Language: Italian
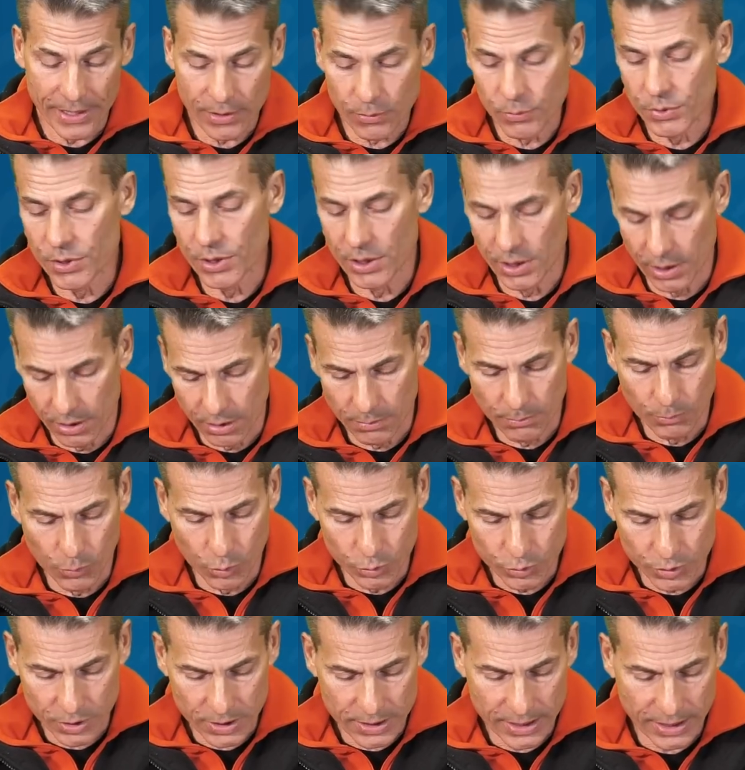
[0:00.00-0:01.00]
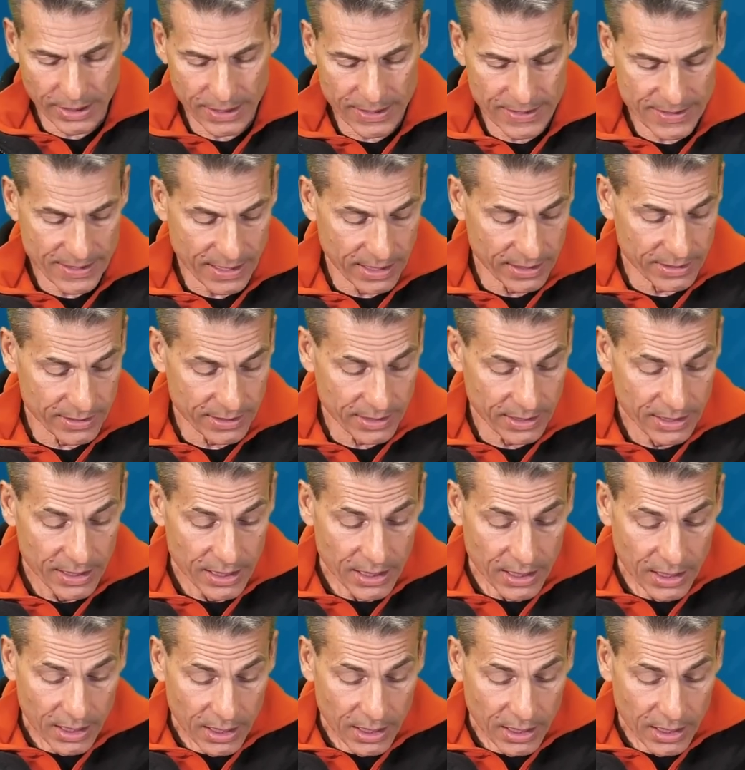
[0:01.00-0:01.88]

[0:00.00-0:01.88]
quindi molto interessante.